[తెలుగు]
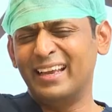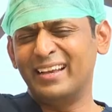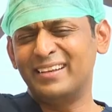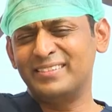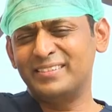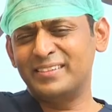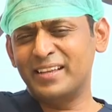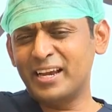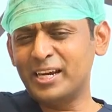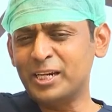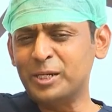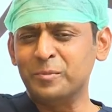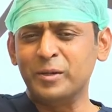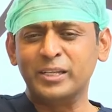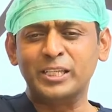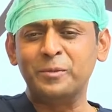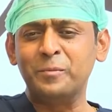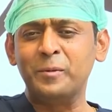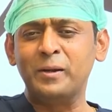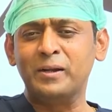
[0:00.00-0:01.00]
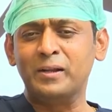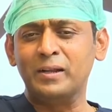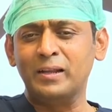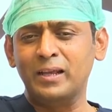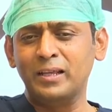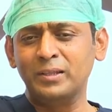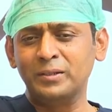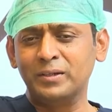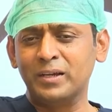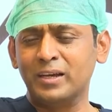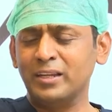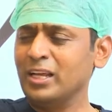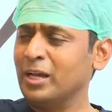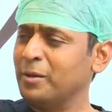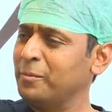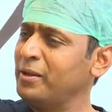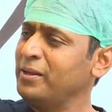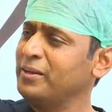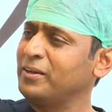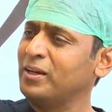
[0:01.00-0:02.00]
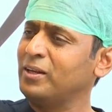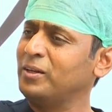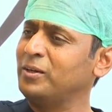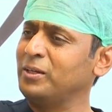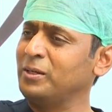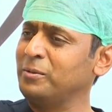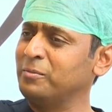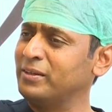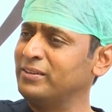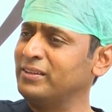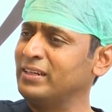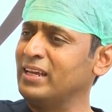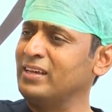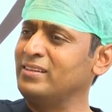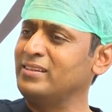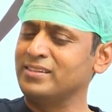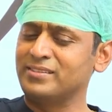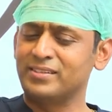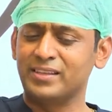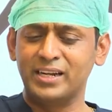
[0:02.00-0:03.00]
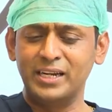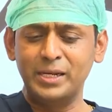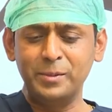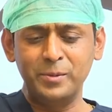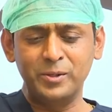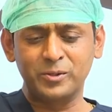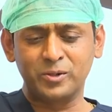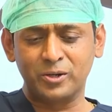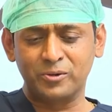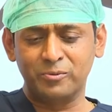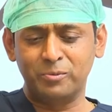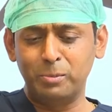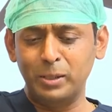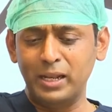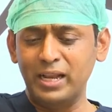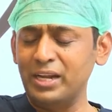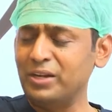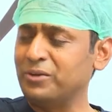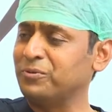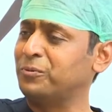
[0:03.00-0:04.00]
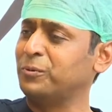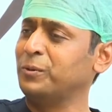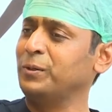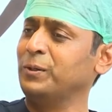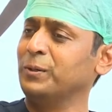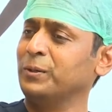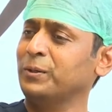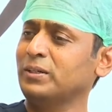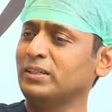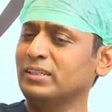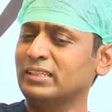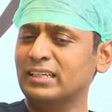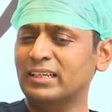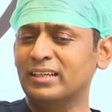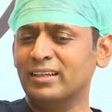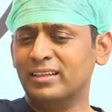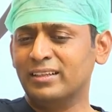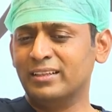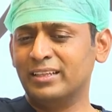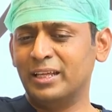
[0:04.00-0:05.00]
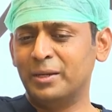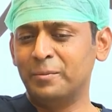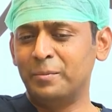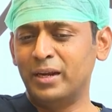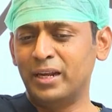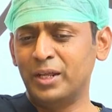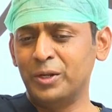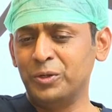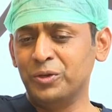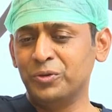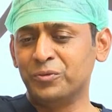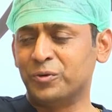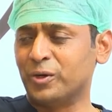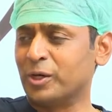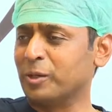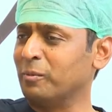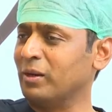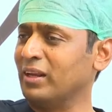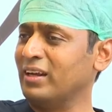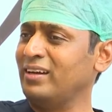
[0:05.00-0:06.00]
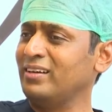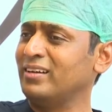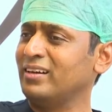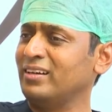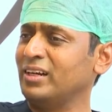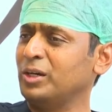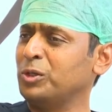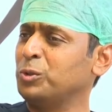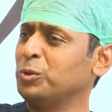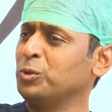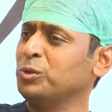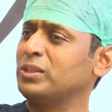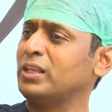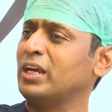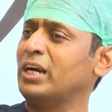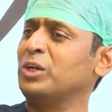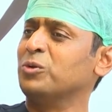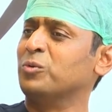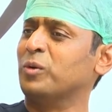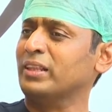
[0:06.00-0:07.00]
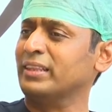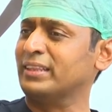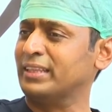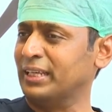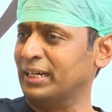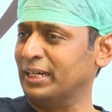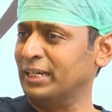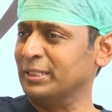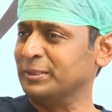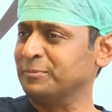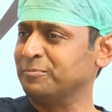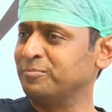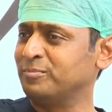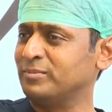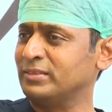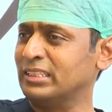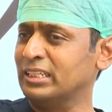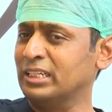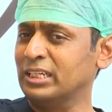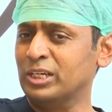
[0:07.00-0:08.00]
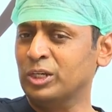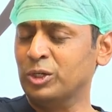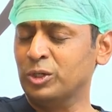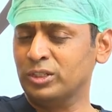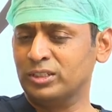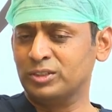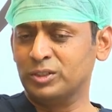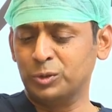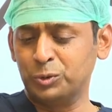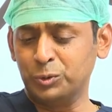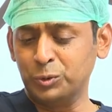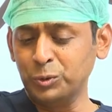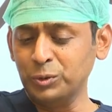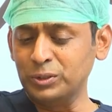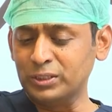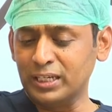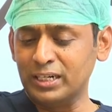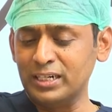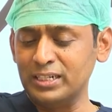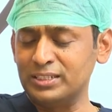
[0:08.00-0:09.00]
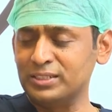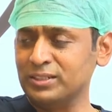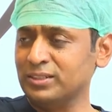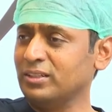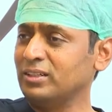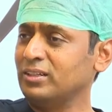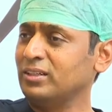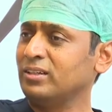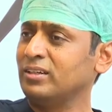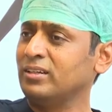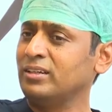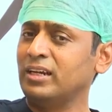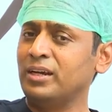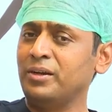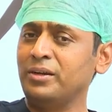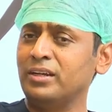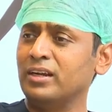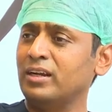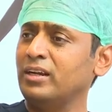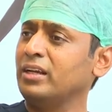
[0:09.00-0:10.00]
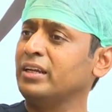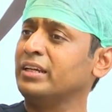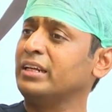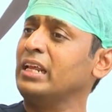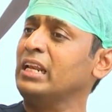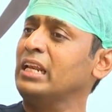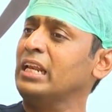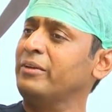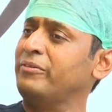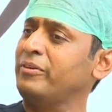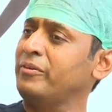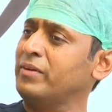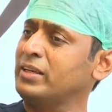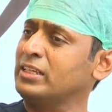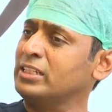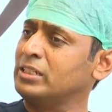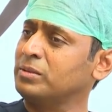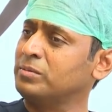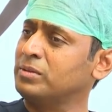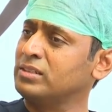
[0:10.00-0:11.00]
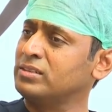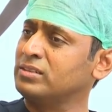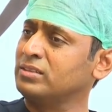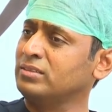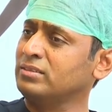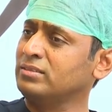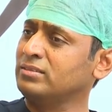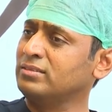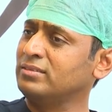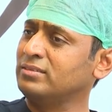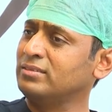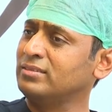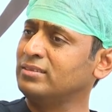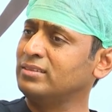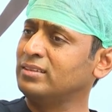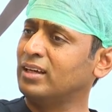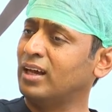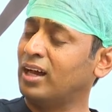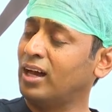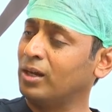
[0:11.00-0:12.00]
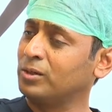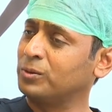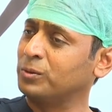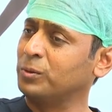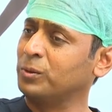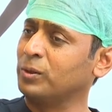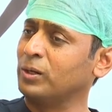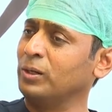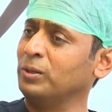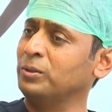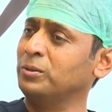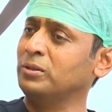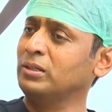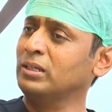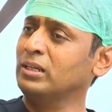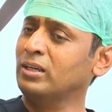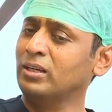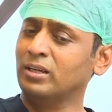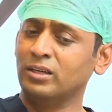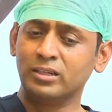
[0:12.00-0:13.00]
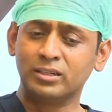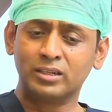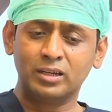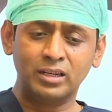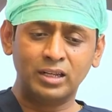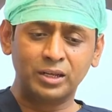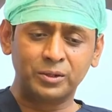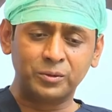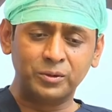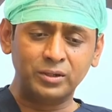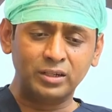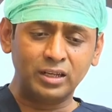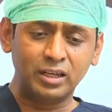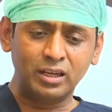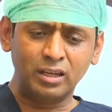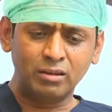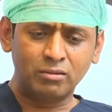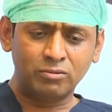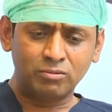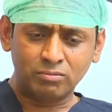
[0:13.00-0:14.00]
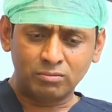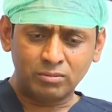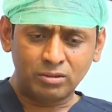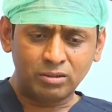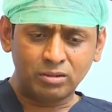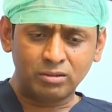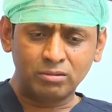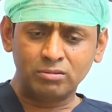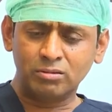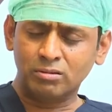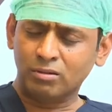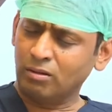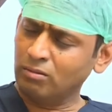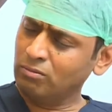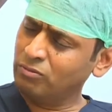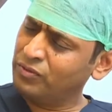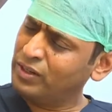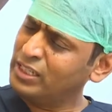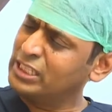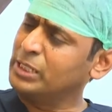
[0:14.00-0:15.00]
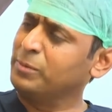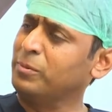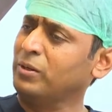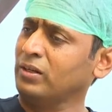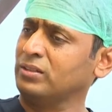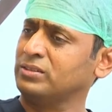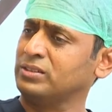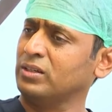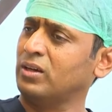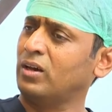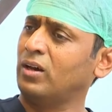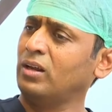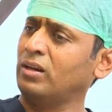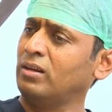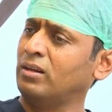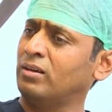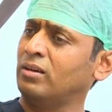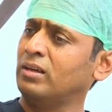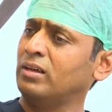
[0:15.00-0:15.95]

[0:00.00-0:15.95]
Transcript: ఎగ్జాక్ట్ మెజర్మెంట్ లేదు కానీ అమెరికాలో ఈ మధ్యన ఏం చేశారంటే మీకు ఒక ప్లేట్ ఫుడ్ దే మేడ్ ఏ న్యూ ఫార్ములా ఏంటంటే టూ థర్డ్ వన్ థర్డ్ సో టూ థర్డ్స్ ఏంటంటే గ్రీన్ లీఫీ వెజిటేబుల్స్ ఆకుకూరలు ఇంకా లేకుంటే యూనో వెజిటబుల్స్ ఆల్